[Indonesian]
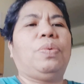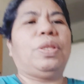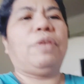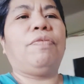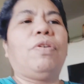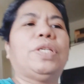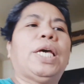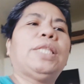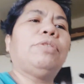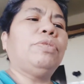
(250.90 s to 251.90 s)
ikuti vlog
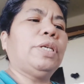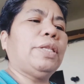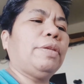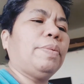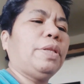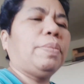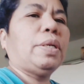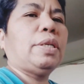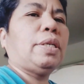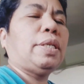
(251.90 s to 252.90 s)
saya terus ya
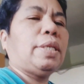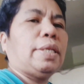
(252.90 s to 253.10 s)
teman-teman